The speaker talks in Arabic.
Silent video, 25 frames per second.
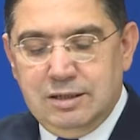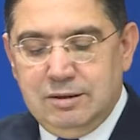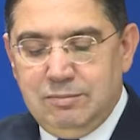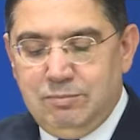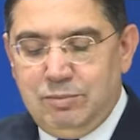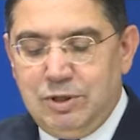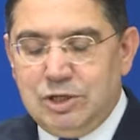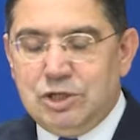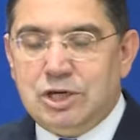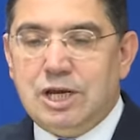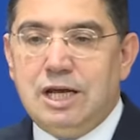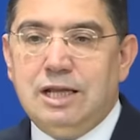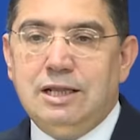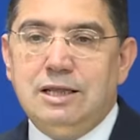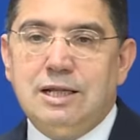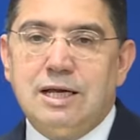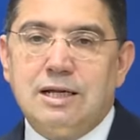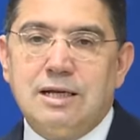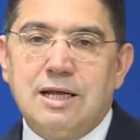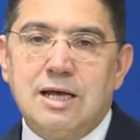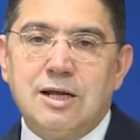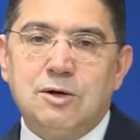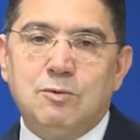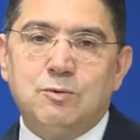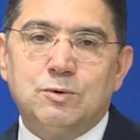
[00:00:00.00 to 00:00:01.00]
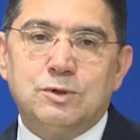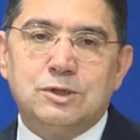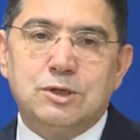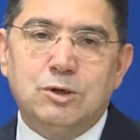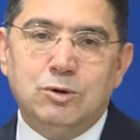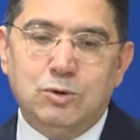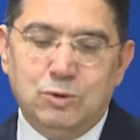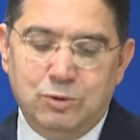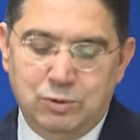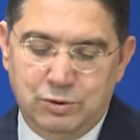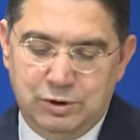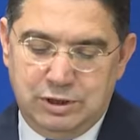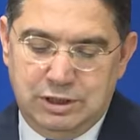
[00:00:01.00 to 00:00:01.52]
باش اننا
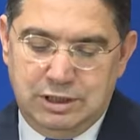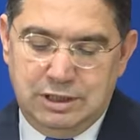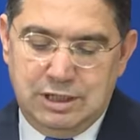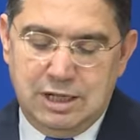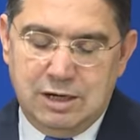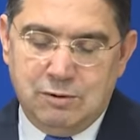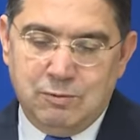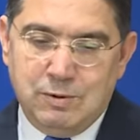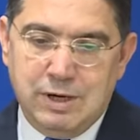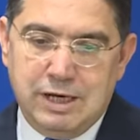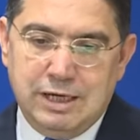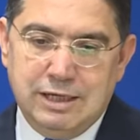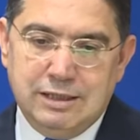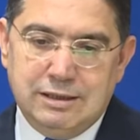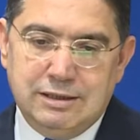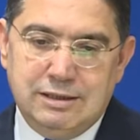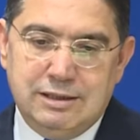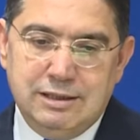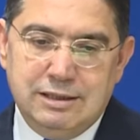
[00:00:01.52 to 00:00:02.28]
نوصلوا الى واحد